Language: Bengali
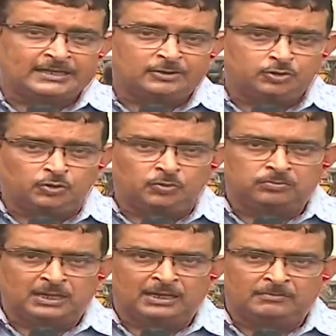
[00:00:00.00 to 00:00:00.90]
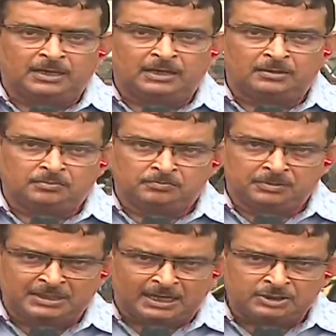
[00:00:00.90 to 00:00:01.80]
কিন্তু
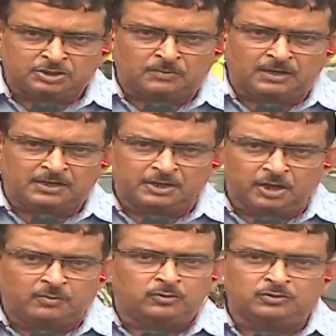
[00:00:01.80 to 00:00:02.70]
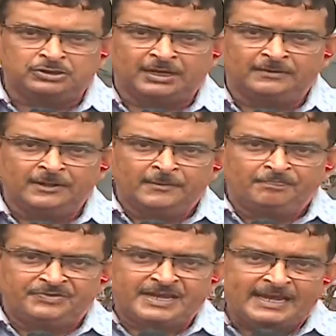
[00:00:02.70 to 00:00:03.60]
বিধানসভার নিয়ম অনুযায়ী
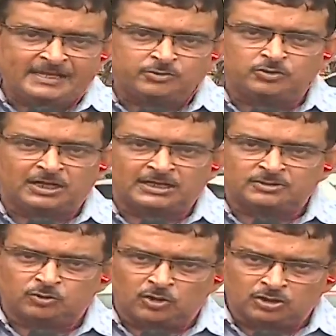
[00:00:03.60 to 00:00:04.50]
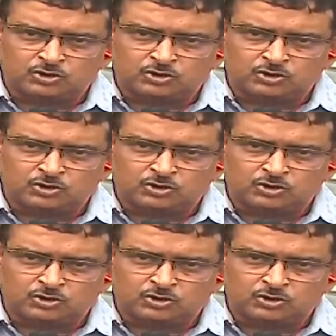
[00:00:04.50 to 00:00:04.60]
যেহেতু তাকে সোকস